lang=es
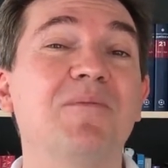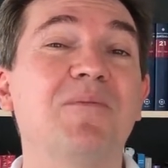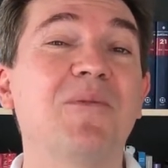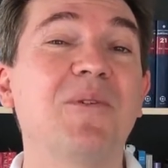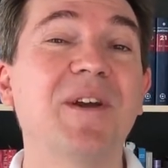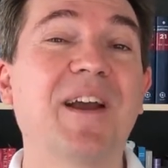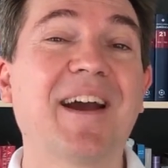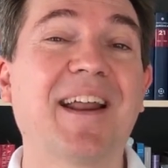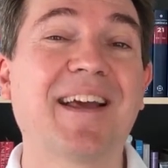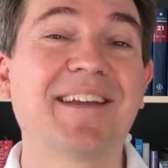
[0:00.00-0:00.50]

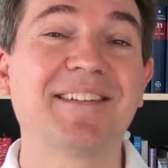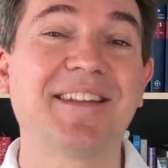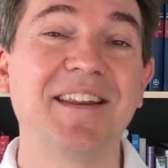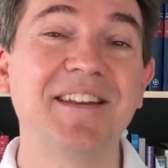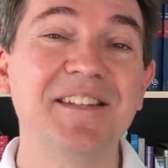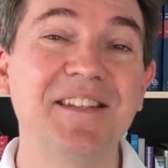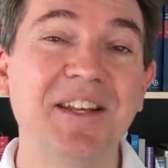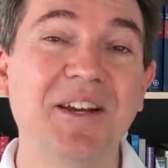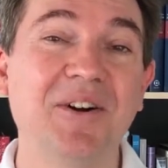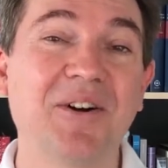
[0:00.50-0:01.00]
muy
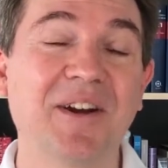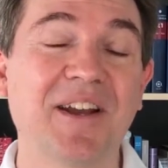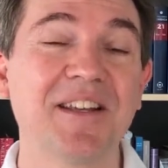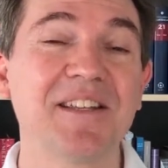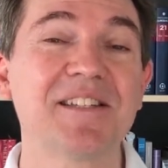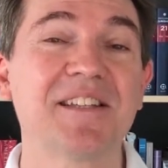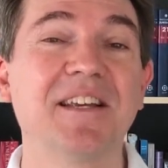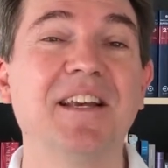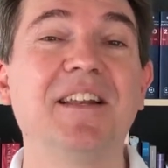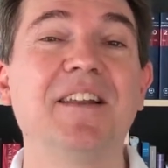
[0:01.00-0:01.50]
característico que
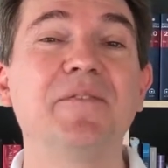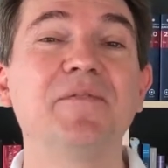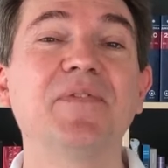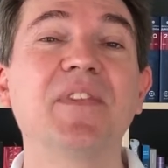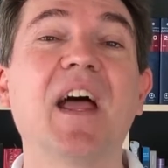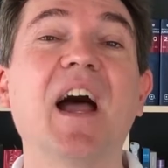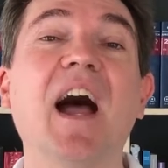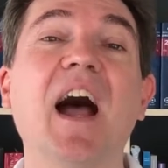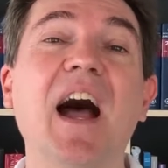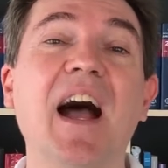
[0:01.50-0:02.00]
es el
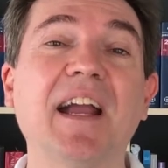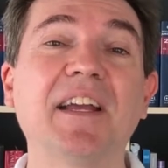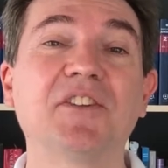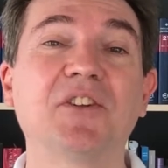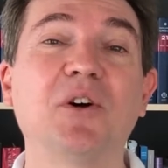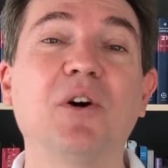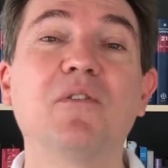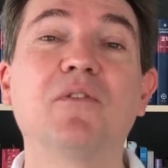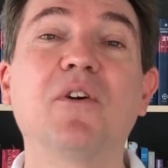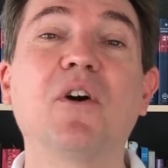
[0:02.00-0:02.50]

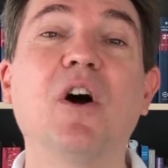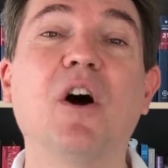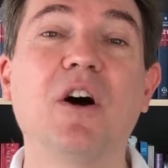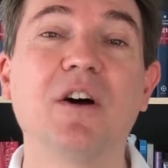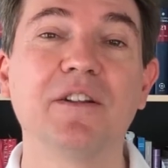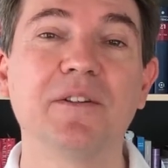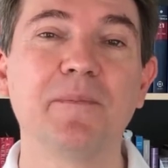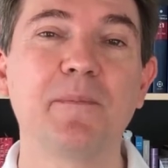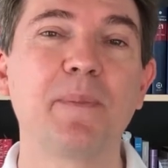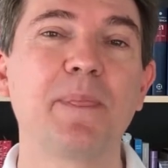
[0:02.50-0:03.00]
act of
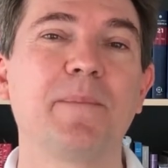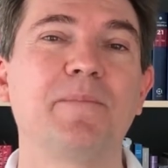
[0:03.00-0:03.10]
God.